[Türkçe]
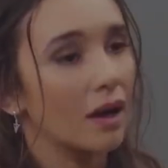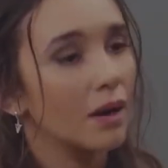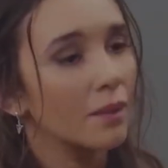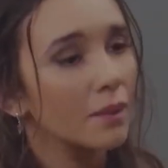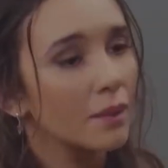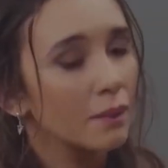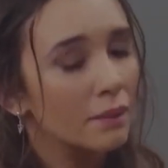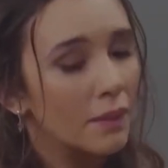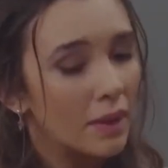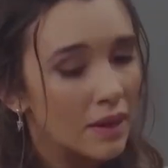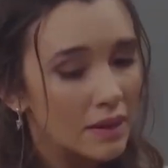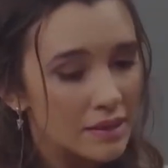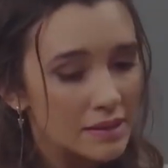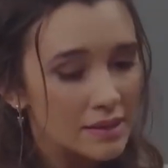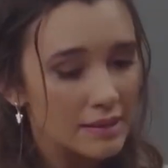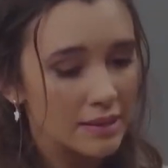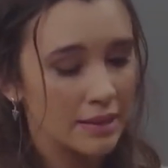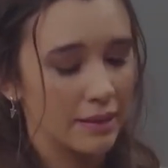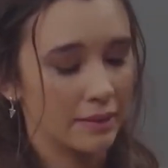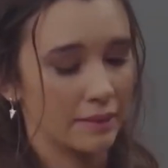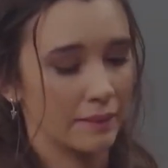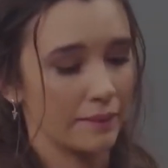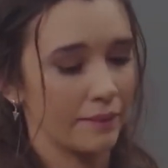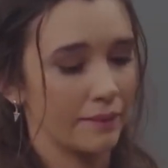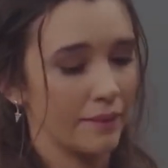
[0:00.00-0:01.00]
Ama
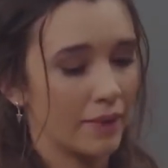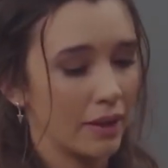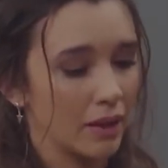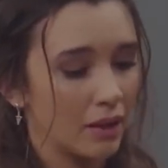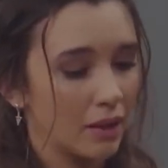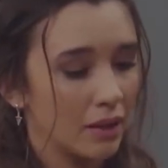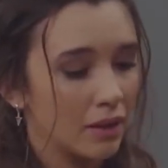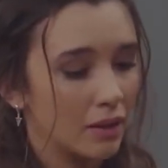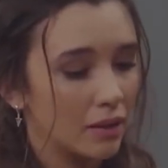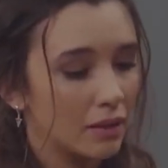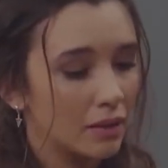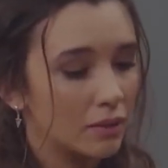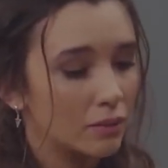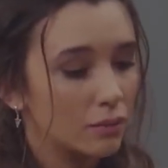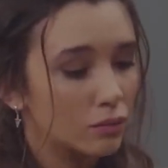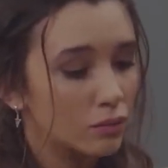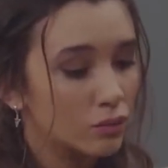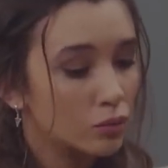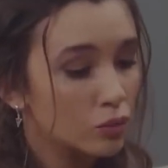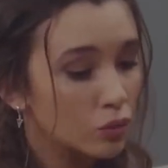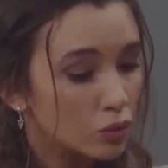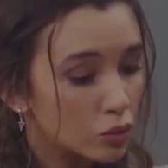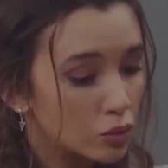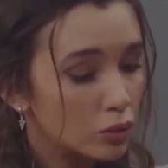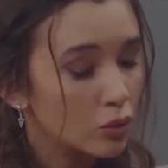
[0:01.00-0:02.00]
bazen
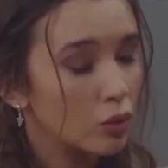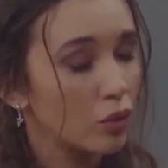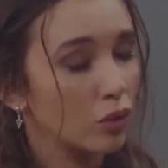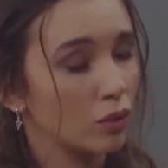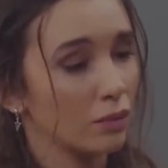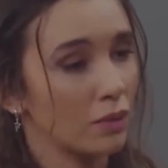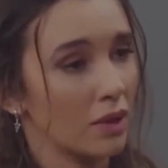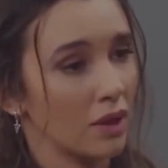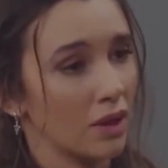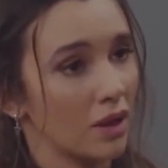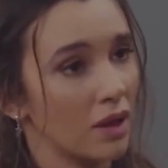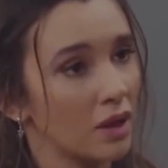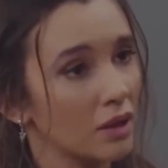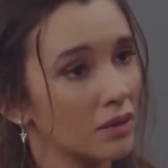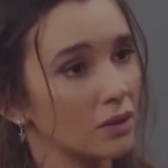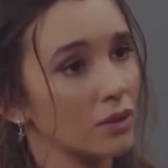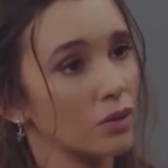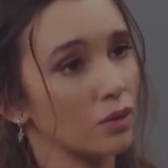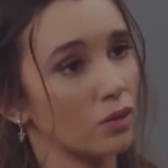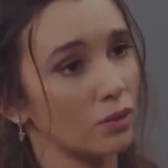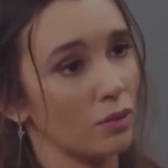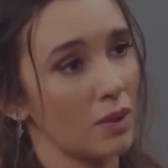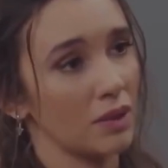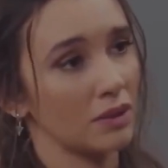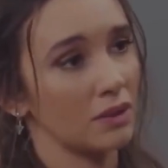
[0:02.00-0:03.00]
mutlu olmak haklı
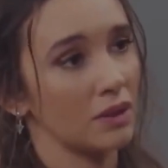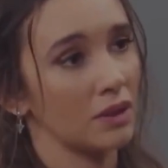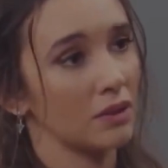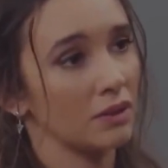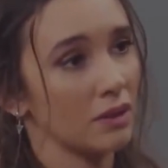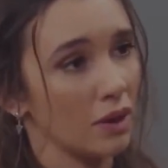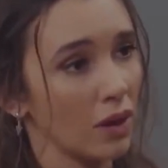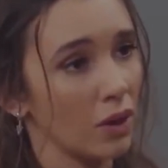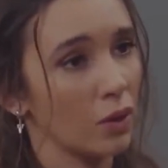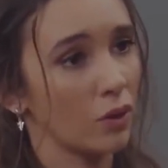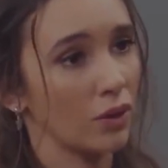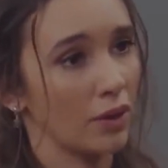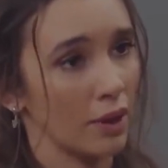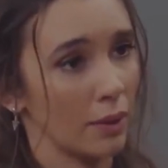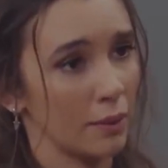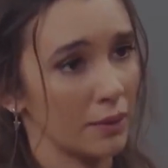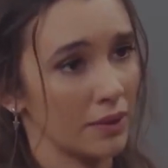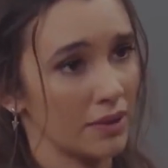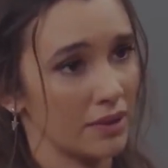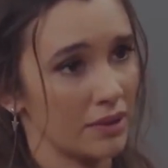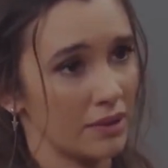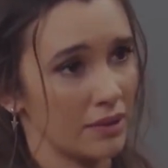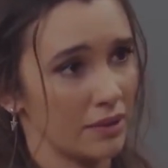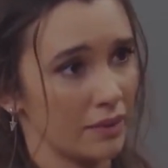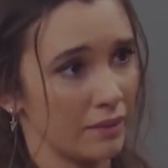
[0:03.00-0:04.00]
olmaktan daha
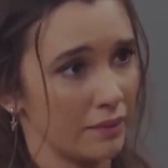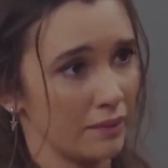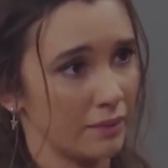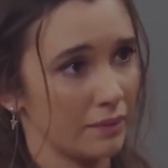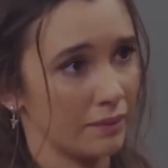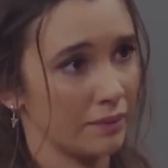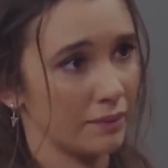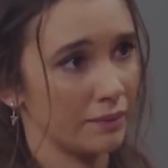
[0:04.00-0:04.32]
önemlidir.